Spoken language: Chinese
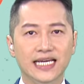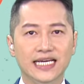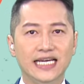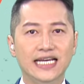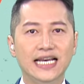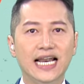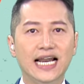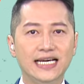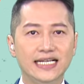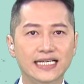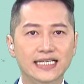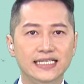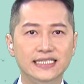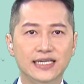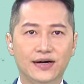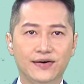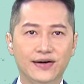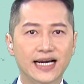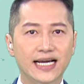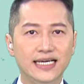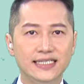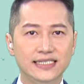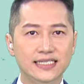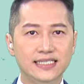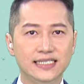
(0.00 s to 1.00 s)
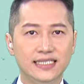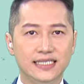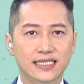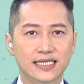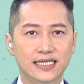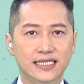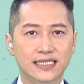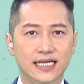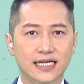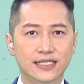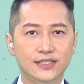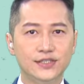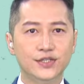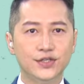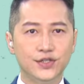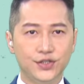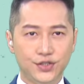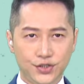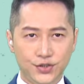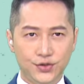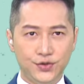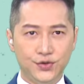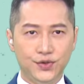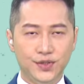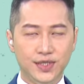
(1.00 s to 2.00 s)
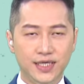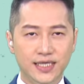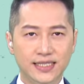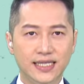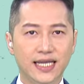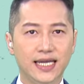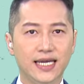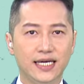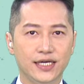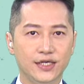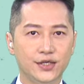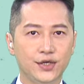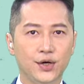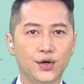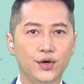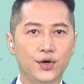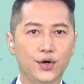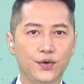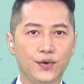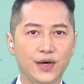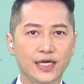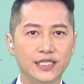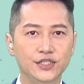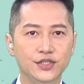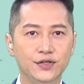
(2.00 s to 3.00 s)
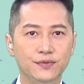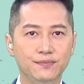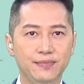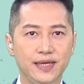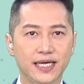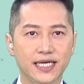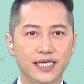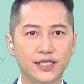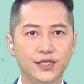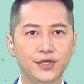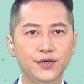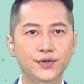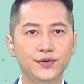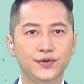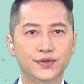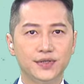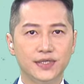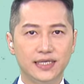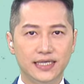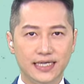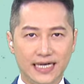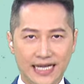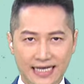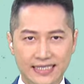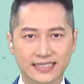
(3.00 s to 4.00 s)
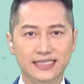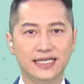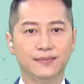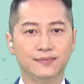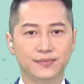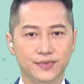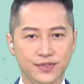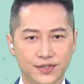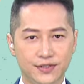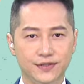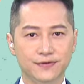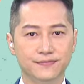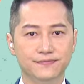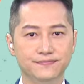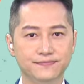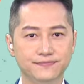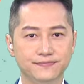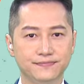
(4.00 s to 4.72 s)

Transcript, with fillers: 今仔日小解这一日读做柚，提供予观众朋友来参考。